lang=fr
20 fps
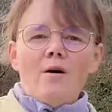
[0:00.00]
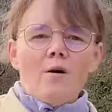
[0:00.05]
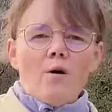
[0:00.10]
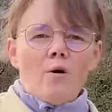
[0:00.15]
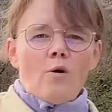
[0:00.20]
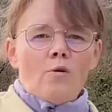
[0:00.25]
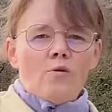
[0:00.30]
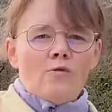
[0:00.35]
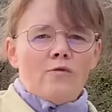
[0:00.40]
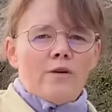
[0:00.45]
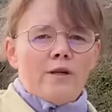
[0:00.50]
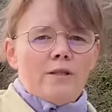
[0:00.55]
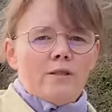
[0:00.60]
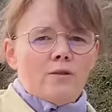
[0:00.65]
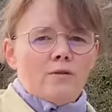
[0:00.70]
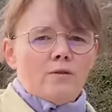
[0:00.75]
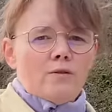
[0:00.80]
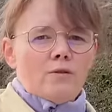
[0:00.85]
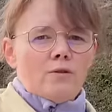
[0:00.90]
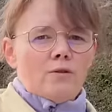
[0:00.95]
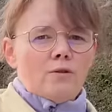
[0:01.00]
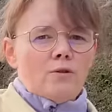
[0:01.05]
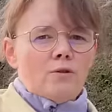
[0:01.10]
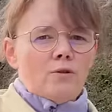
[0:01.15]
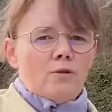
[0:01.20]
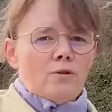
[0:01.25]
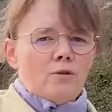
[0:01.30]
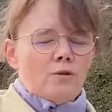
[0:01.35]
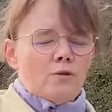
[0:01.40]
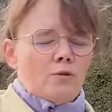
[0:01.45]
En fait,
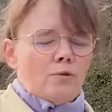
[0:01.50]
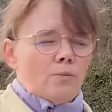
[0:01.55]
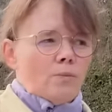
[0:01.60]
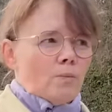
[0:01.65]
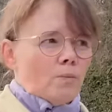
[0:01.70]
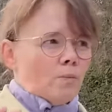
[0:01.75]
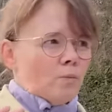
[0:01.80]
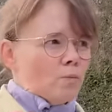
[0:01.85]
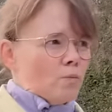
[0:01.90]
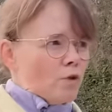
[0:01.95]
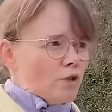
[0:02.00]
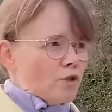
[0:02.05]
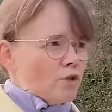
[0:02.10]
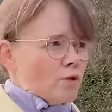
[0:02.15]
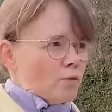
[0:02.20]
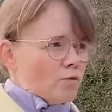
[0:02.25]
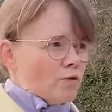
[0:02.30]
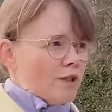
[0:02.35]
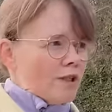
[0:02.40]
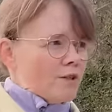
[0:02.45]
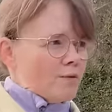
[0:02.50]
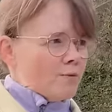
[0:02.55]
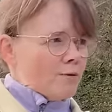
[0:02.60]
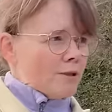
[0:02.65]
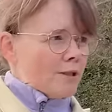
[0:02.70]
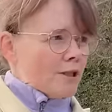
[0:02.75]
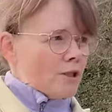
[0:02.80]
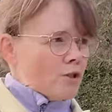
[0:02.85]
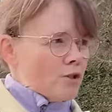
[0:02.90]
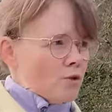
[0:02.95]
euh, moi sur mon
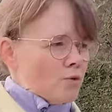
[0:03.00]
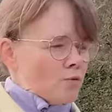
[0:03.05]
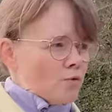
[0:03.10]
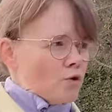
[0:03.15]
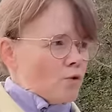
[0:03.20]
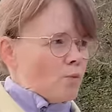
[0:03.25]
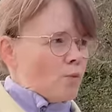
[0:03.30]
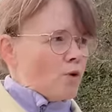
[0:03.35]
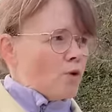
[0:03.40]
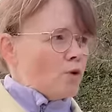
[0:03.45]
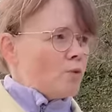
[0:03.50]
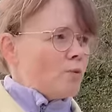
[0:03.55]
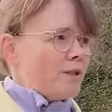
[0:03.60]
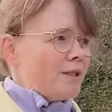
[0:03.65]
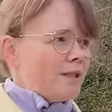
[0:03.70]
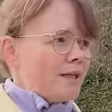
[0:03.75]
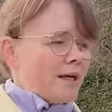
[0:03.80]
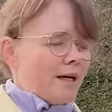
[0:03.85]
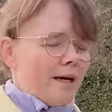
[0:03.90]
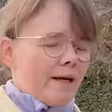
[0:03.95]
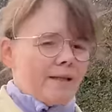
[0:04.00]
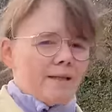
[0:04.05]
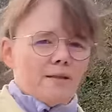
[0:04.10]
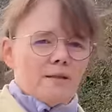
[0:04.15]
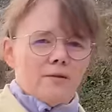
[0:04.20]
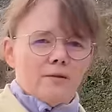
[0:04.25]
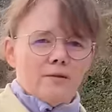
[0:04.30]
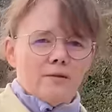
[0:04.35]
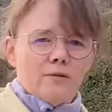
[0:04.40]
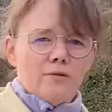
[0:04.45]
exploitation, je produis des
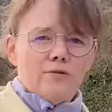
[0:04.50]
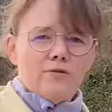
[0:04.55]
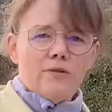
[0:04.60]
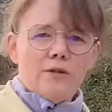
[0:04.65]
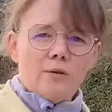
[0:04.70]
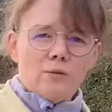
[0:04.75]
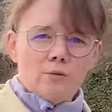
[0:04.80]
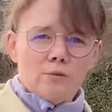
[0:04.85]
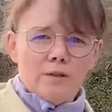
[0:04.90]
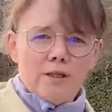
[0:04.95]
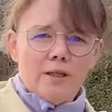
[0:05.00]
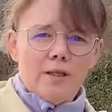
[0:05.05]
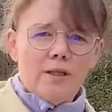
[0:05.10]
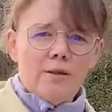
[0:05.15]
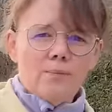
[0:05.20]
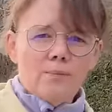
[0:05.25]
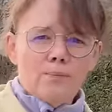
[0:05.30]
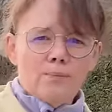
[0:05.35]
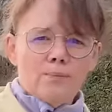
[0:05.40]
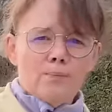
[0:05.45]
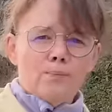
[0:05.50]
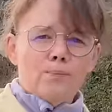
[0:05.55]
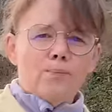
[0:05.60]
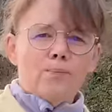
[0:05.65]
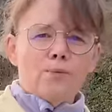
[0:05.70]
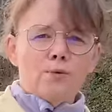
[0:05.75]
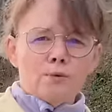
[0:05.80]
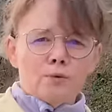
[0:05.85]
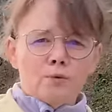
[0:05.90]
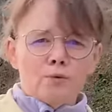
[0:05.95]
rennes fécondées
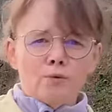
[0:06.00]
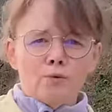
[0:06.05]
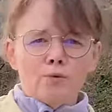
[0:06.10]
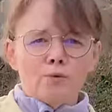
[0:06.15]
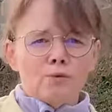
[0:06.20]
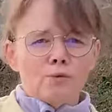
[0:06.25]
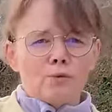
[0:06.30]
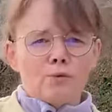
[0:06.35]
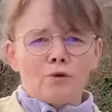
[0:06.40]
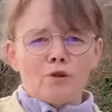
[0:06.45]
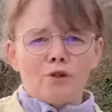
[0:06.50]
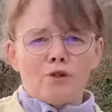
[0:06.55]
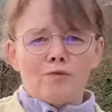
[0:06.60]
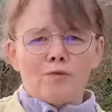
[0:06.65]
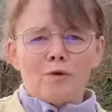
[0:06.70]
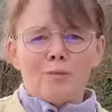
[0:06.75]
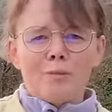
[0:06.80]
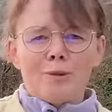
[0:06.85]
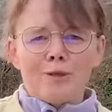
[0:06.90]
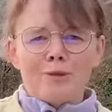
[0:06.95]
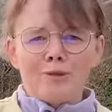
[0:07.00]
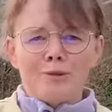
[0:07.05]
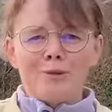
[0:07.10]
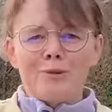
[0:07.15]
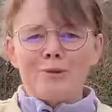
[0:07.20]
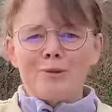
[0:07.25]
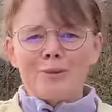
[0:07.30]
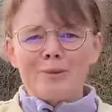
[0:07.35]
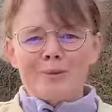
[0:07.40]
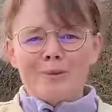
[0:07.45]
pour nous, donc j'en vends pas du tout.